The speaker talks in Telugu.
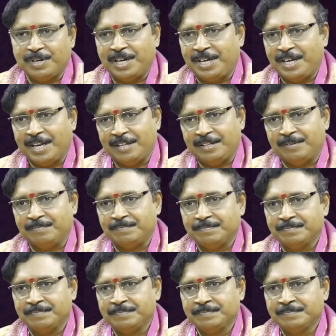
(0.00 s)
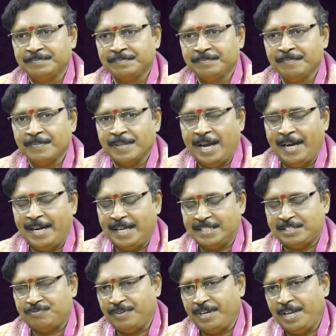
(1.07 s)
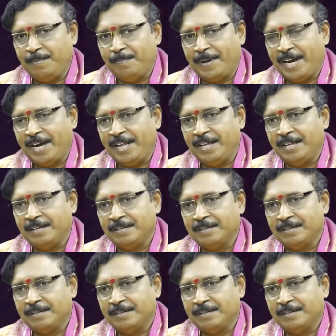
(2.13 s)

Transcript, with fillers: ఉన్నట్టే అర్థం అంటే అశ్వని భరణి